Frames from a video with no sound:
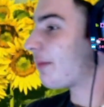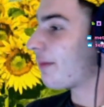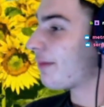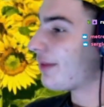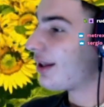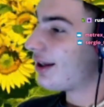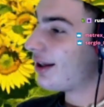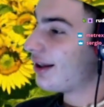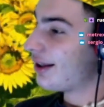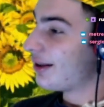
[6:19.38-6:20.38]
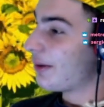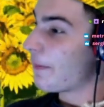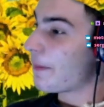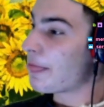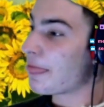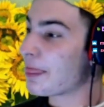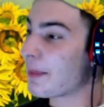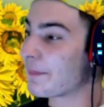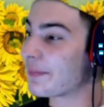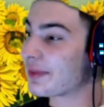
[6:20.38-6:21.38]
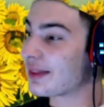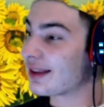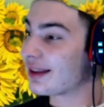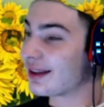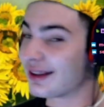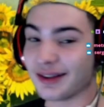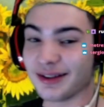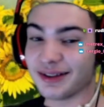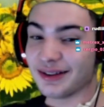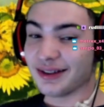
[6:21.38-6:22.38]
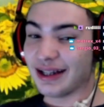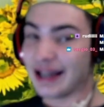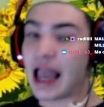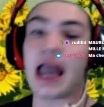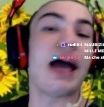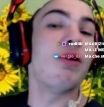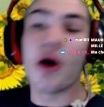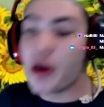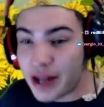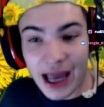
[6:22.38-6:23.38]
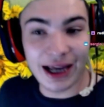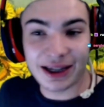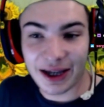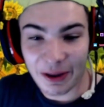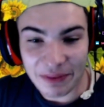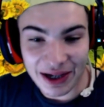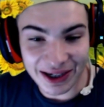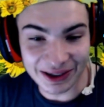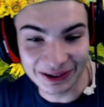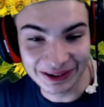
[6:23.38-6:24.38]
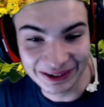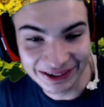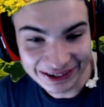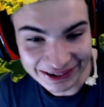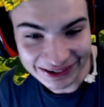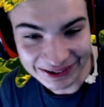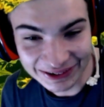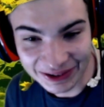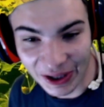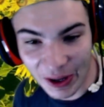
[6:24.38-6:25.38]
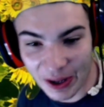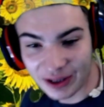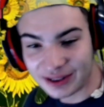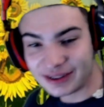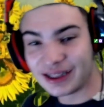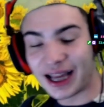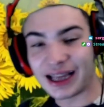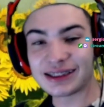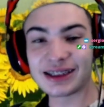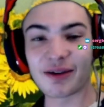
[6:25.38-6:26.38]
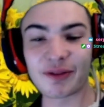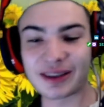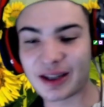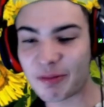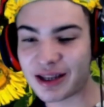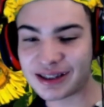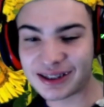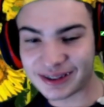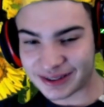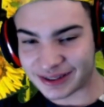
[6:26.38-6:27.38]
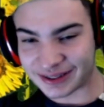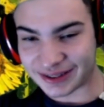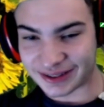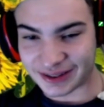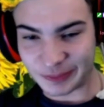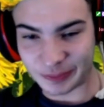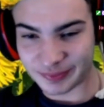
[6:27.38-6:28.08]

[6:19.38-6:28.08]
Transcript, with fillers: Ma se questa adesso ti tiene libera la serata di domani... Eh, non è che... È una giornata di lavoro. Eh, sì, effettivamente. Eh...